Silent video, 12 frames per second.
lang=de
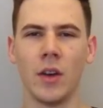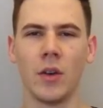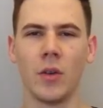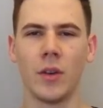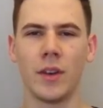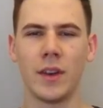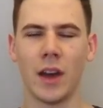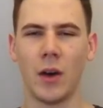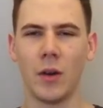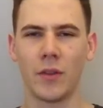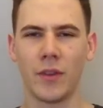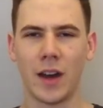Und eine
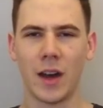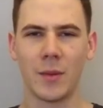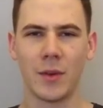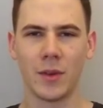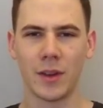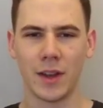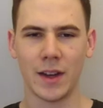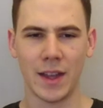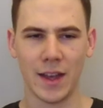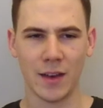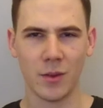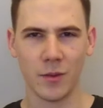Hautfarbe oder eine
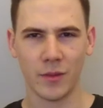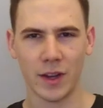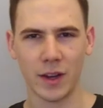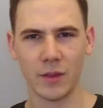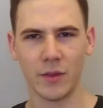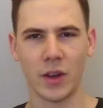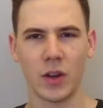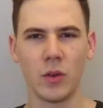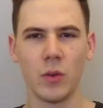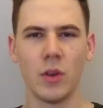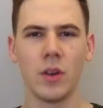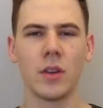Herkunft hat einfach
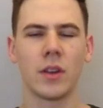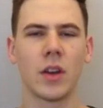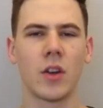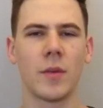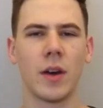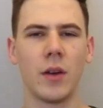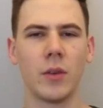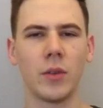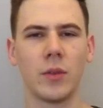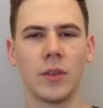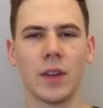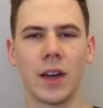null darüber
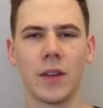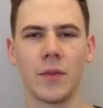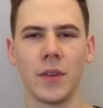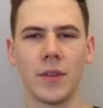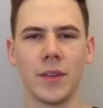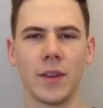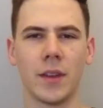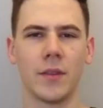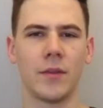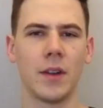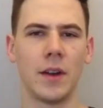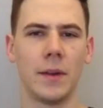auszusagen, wie wir sind,
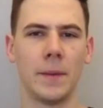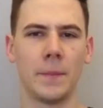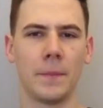weil